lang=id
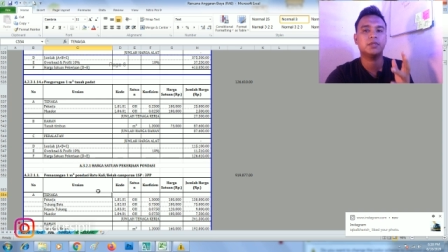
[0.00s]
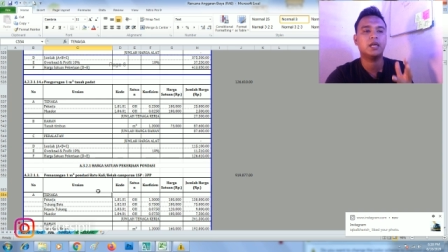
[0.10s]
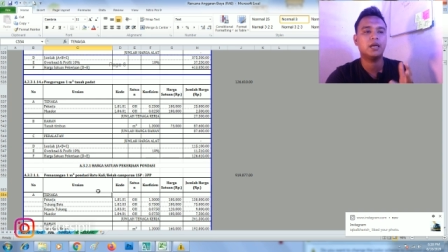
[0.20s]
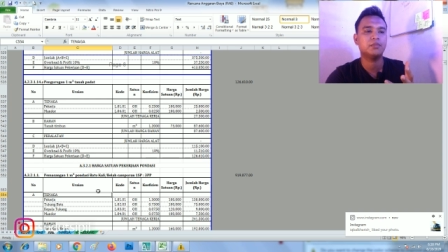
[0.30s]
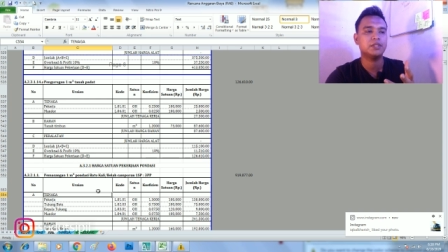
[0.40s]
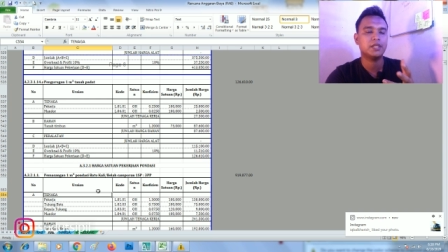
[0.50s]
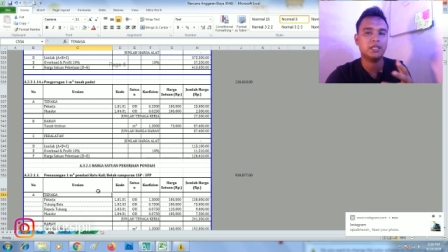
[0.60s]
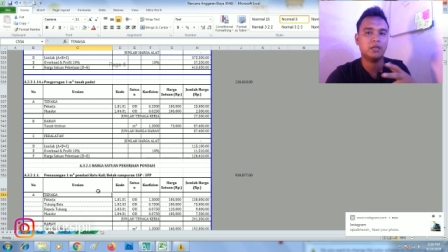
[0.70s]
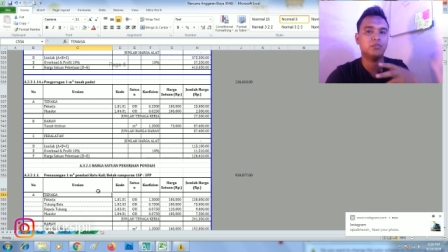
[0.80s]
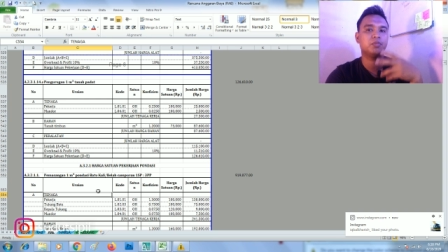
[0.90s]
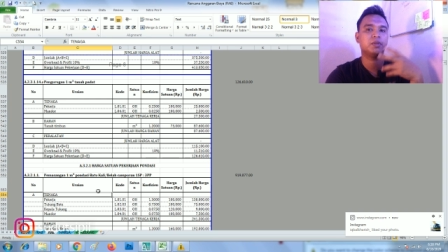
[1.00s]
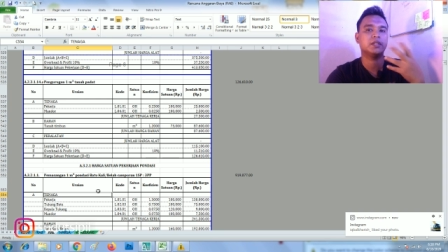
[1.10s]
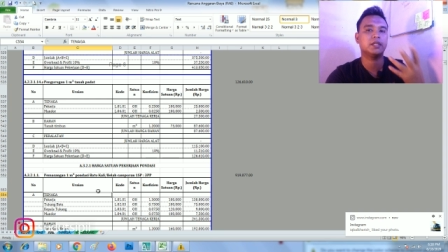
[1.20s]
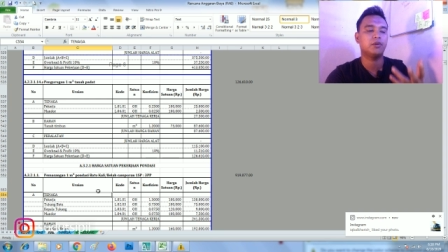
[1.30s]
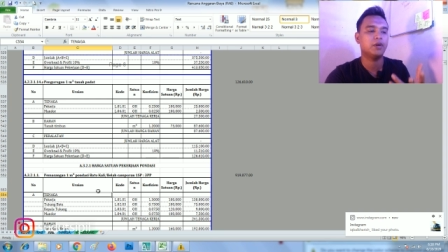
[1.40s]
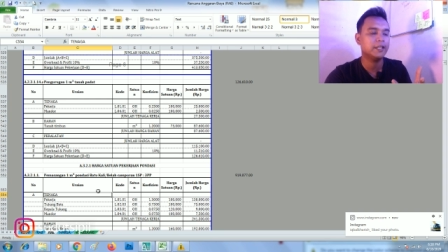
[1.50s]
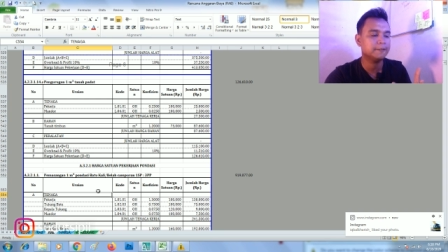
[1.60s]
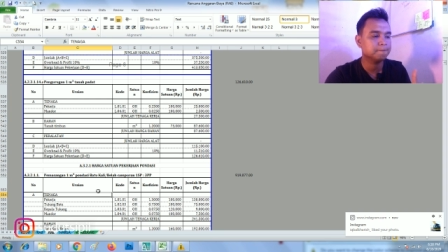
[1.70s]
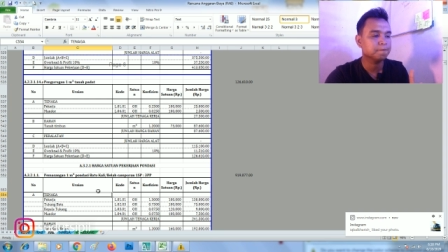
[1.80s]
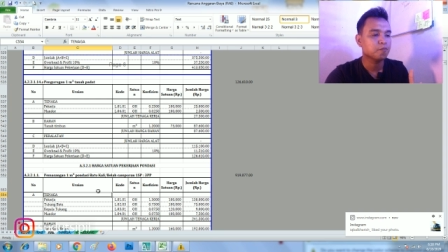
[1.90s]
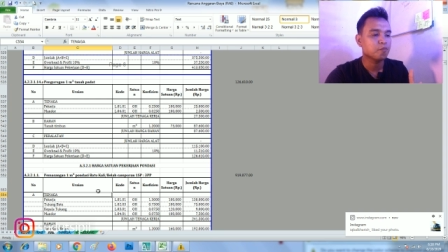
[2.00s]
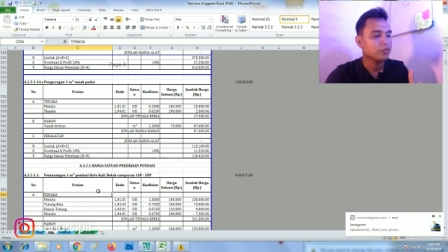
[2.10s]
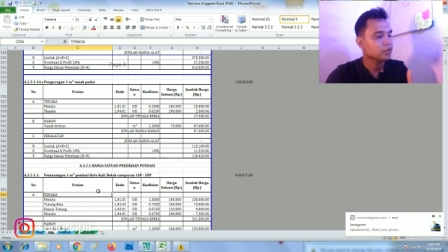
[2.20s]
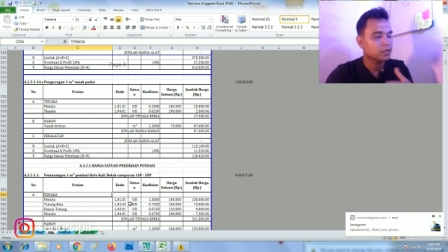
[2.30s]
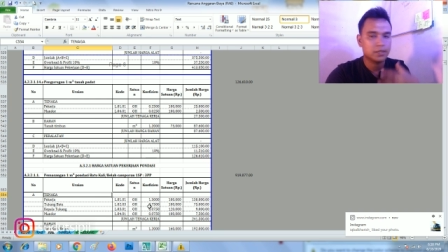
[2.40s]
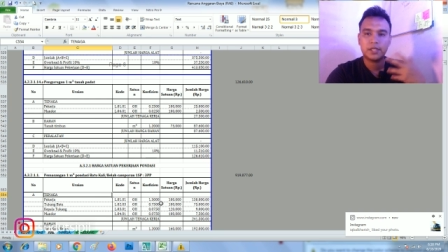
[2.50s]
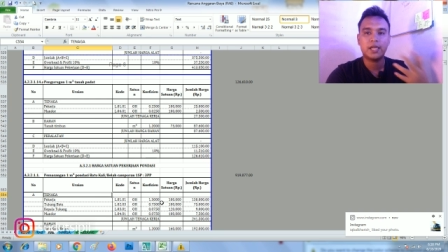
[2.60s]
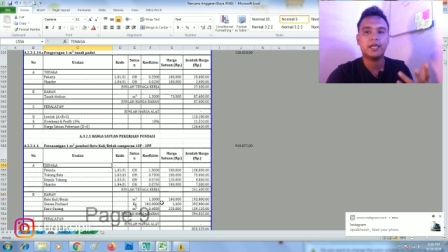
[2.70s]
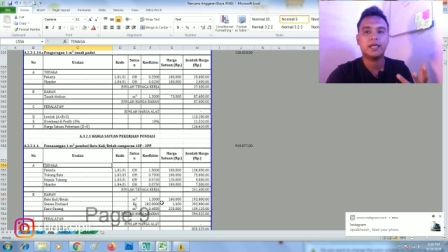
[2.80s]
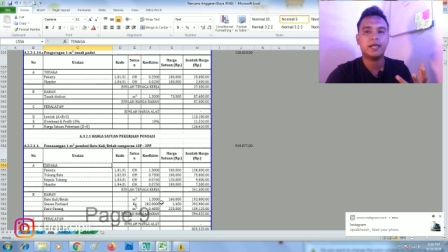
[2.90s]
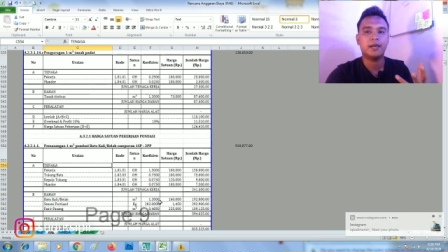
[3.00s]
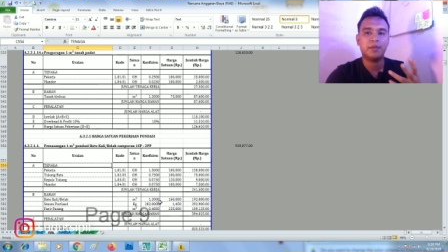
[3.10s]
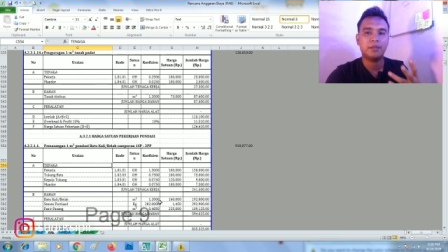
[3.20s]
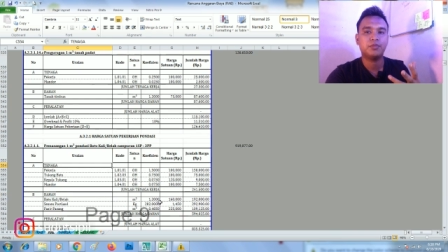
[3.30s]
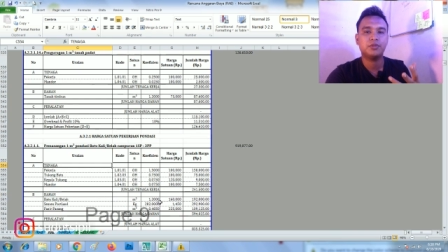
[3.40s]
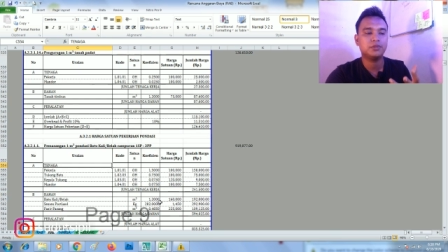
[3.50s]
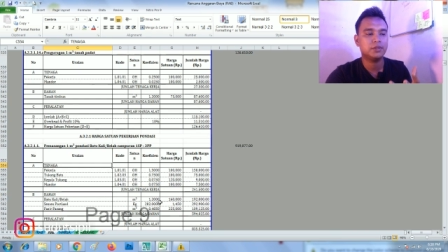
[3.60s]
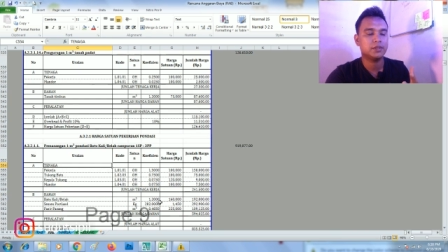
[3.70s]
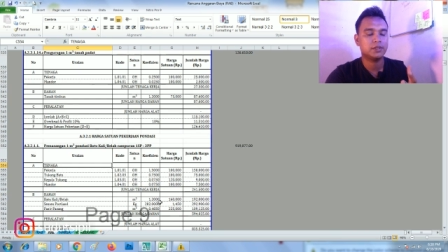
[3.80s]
uh, mencari ilmu pengetahuan silahkan apapun